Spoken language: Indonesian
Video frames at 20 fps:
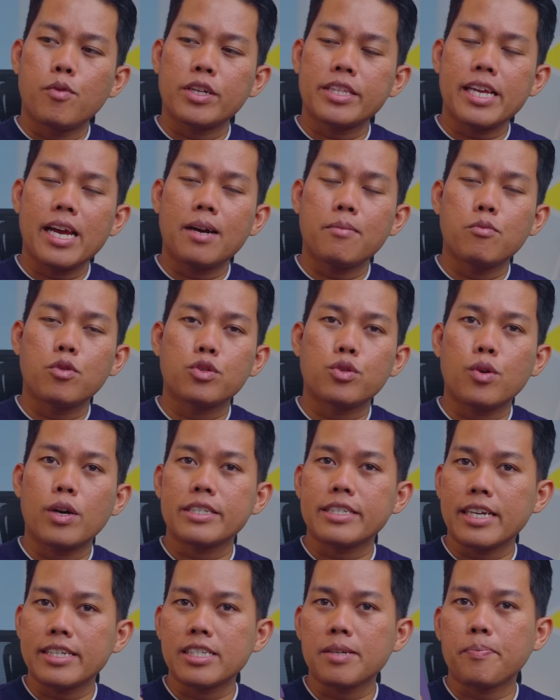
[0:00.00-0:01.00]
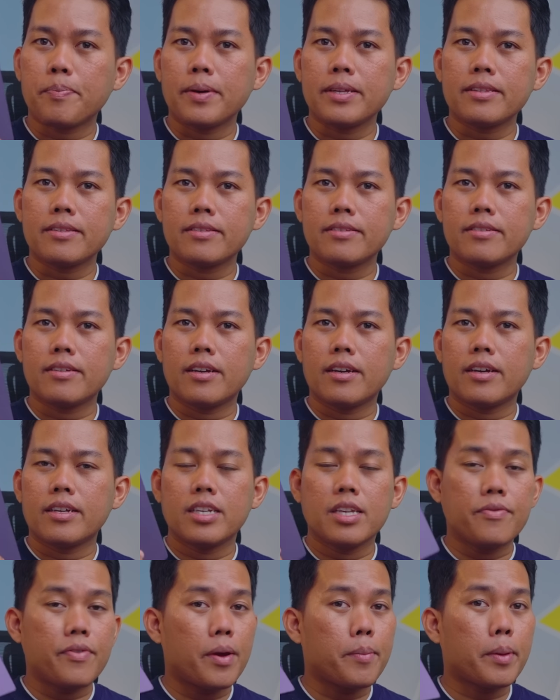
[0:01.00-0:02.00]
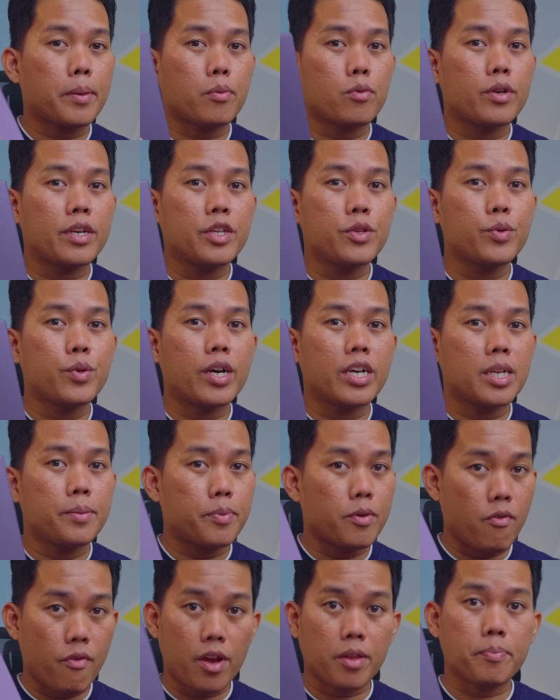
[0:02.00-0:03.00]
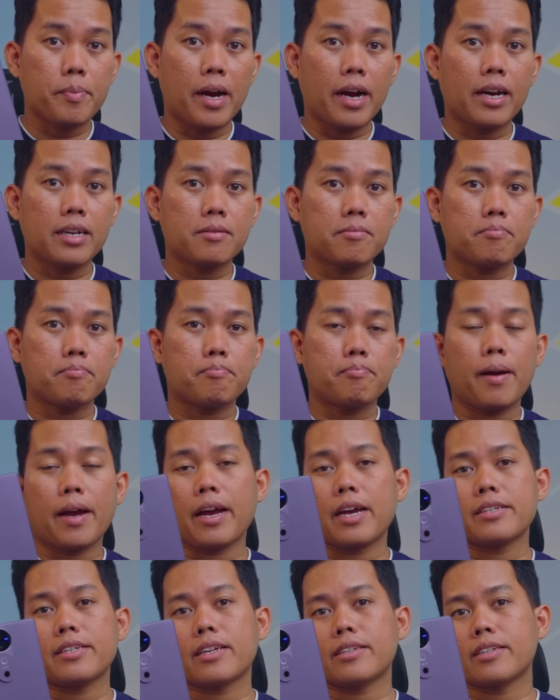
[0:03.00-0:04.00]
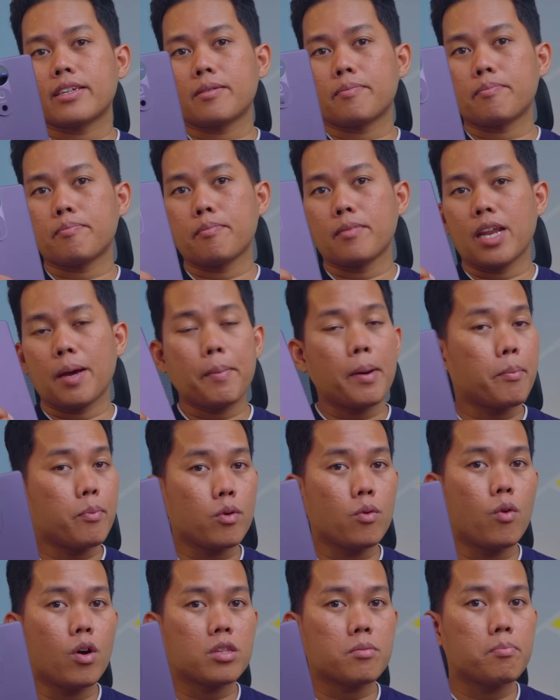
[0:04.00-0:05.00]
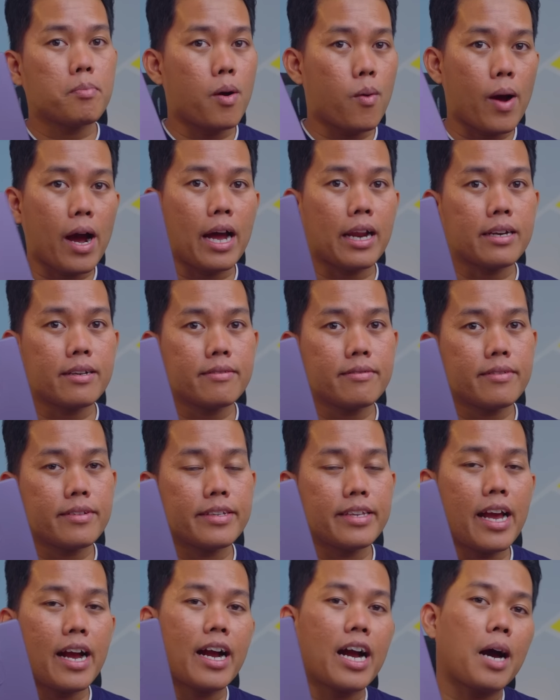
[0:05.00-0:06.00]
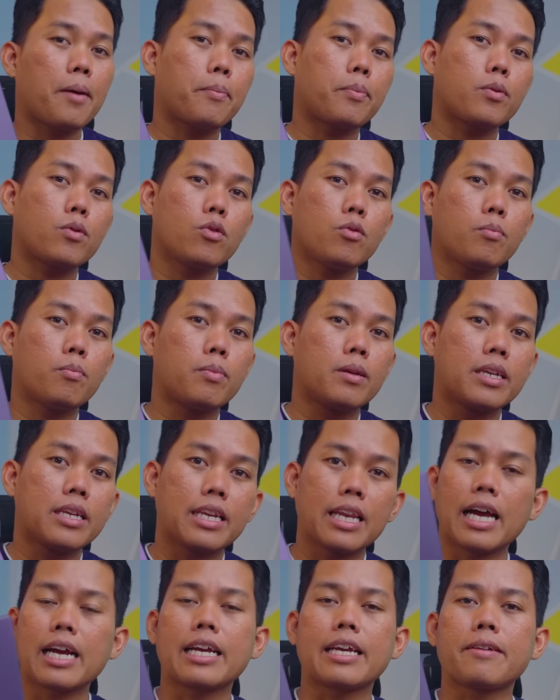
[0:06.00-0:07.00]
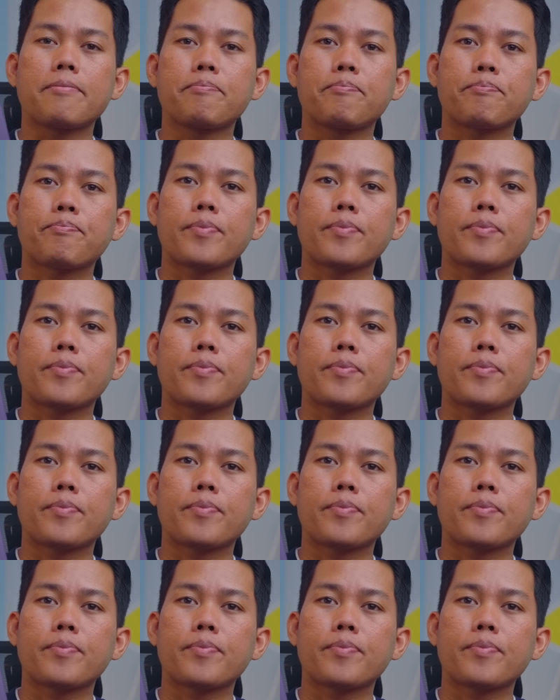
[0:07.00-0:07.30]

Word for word: Buat yang butuh ngecas cepet, eh, di V40 ini juga di provide banget pakai charger 80 watt bawaan yang nggak perlu beli lagi.